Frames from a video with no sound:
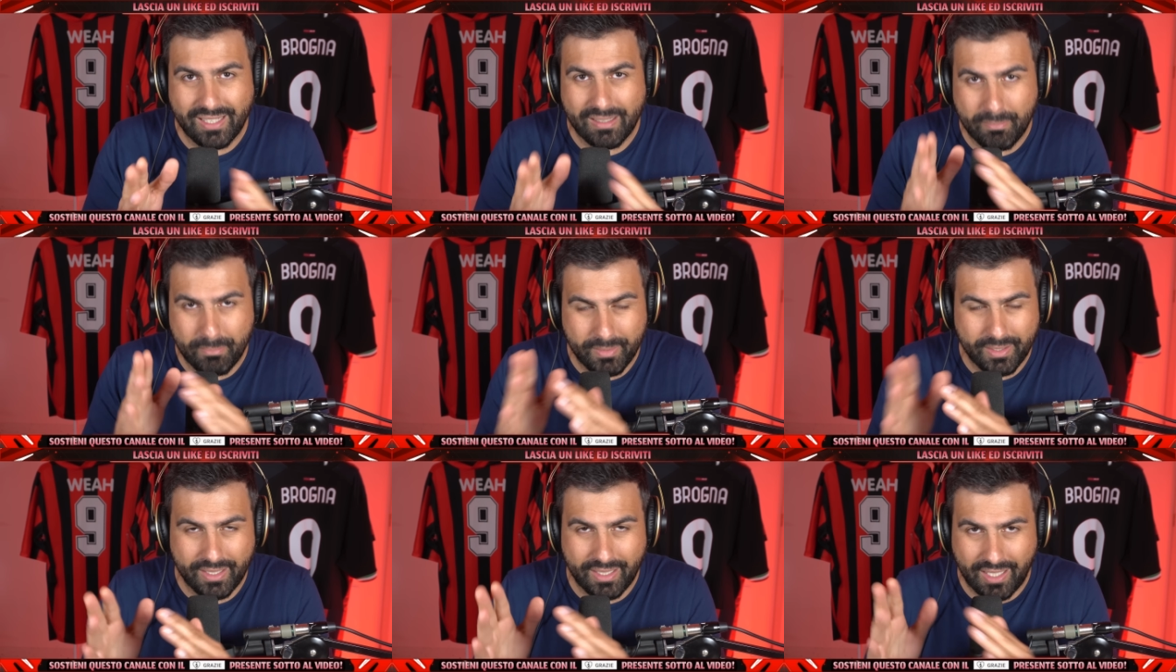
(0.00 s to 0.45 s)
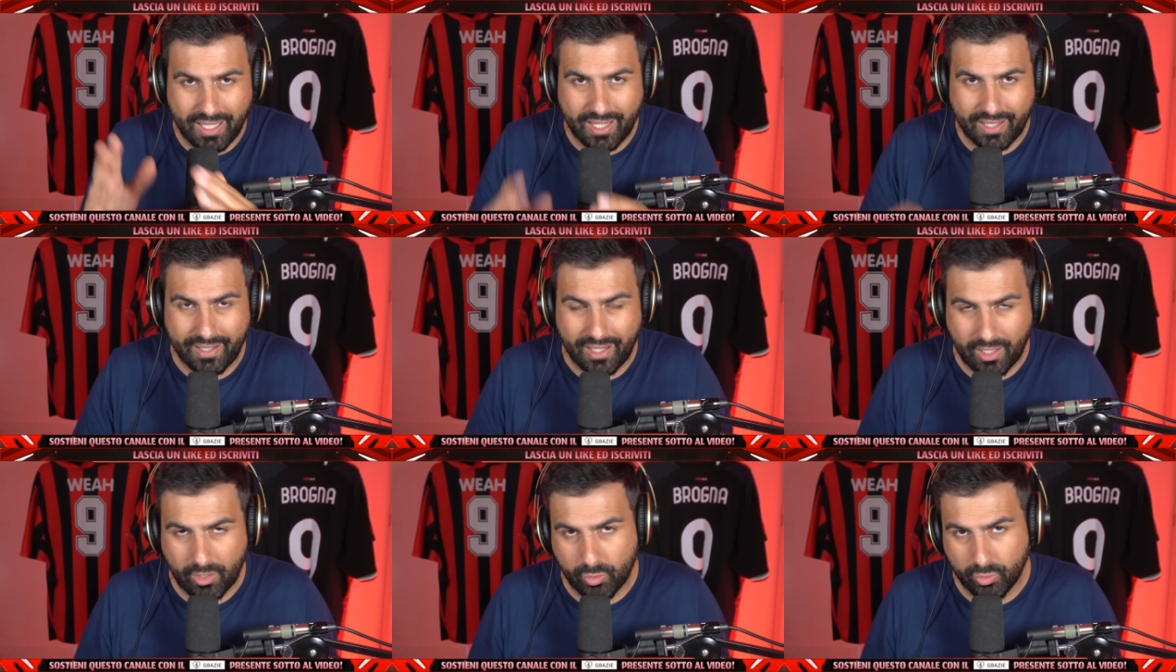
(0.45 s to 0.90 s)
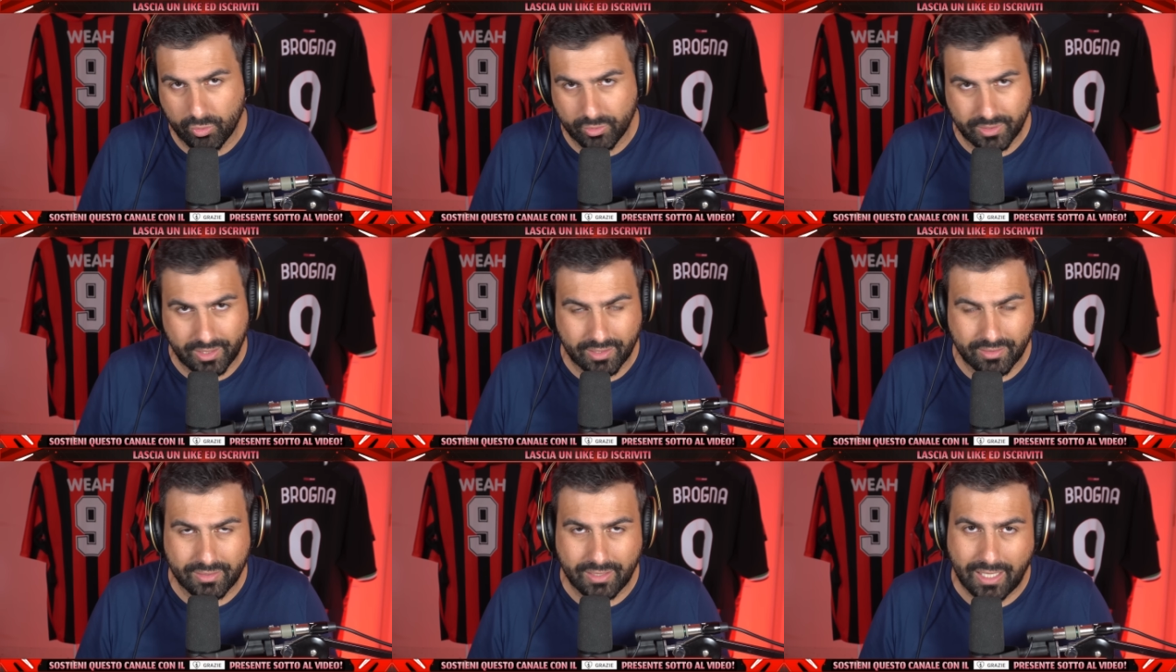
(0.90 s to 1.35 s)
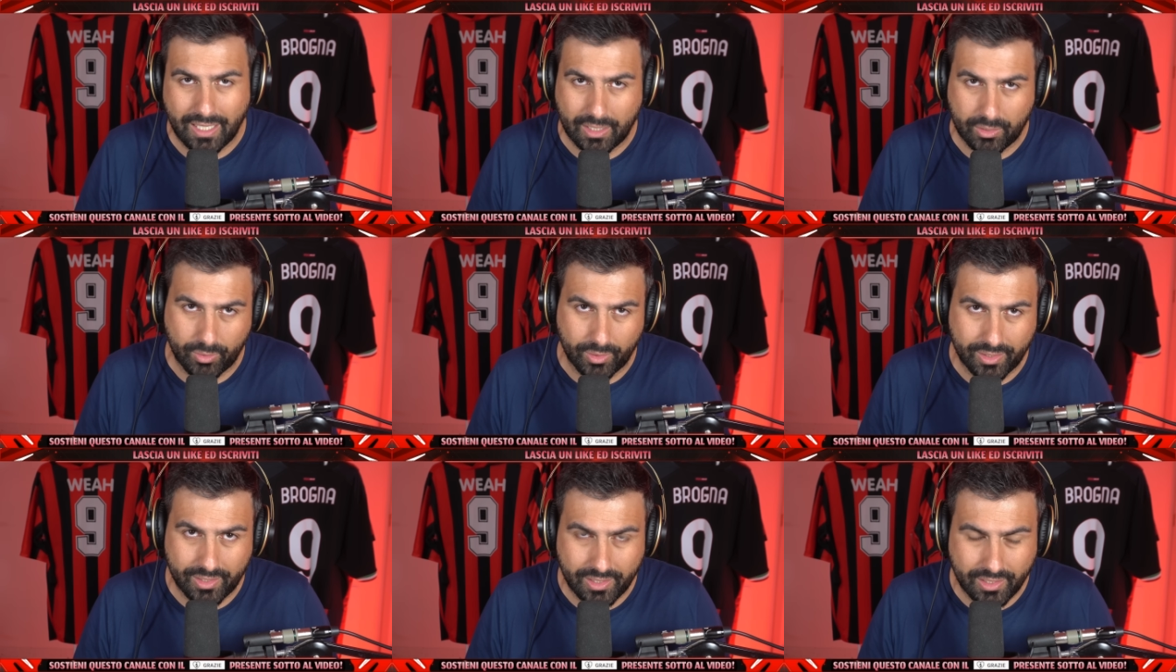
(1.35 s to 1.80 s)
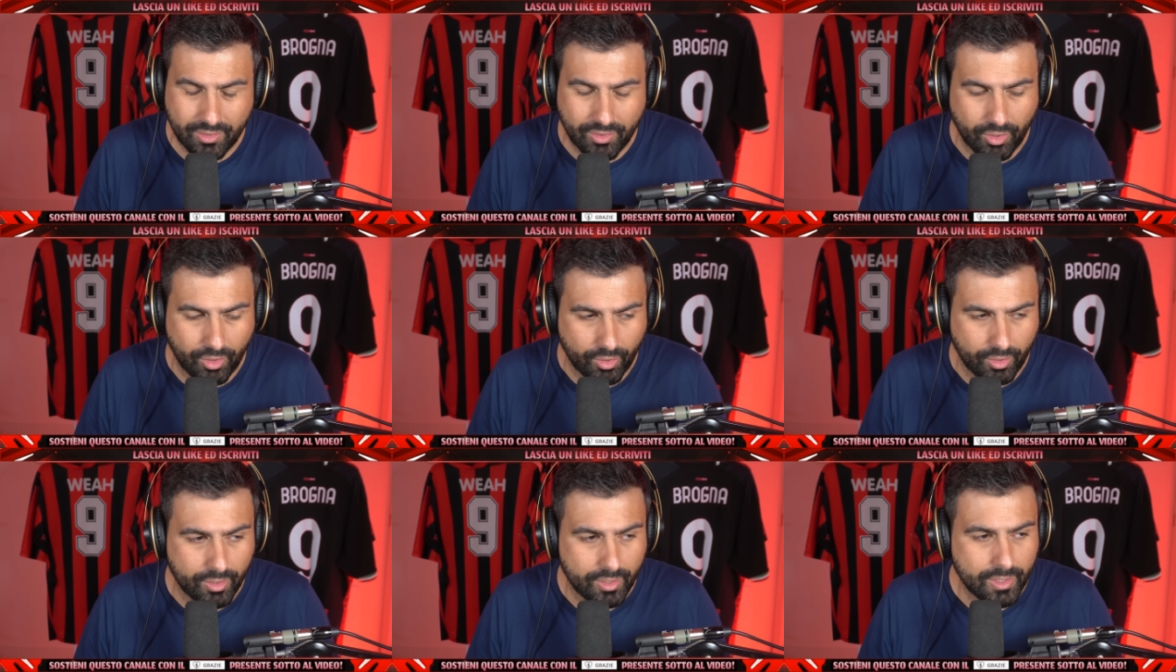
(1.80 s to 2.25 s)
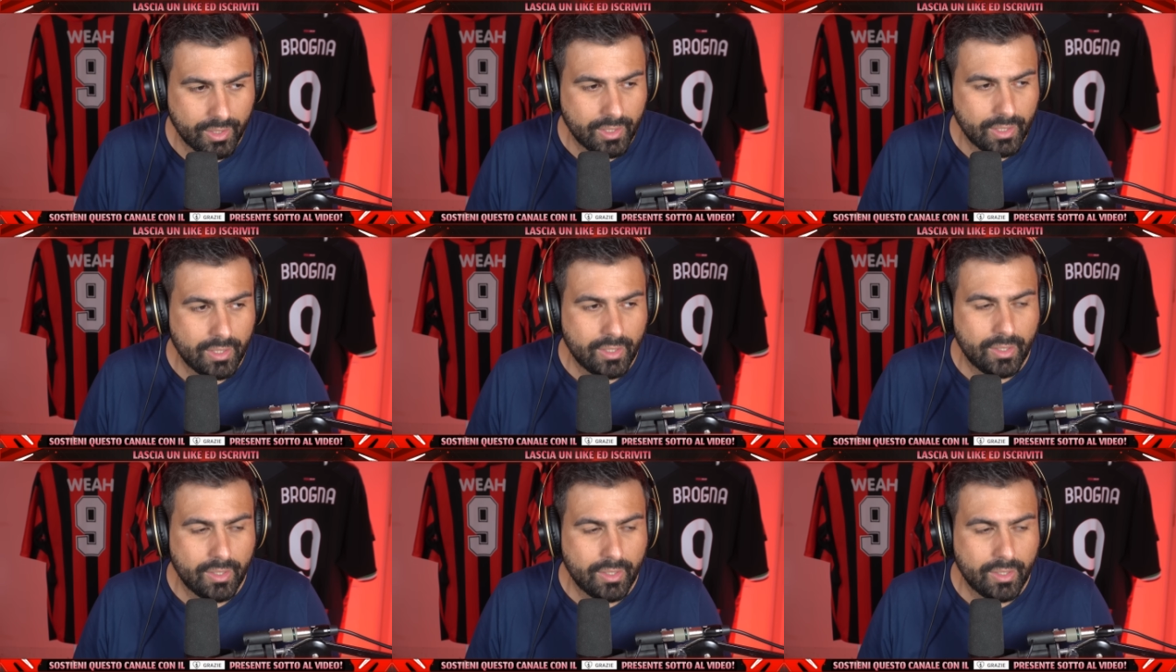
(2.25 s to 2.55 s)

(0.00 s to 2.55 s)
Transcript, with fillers: il Milan ha contattato e chi no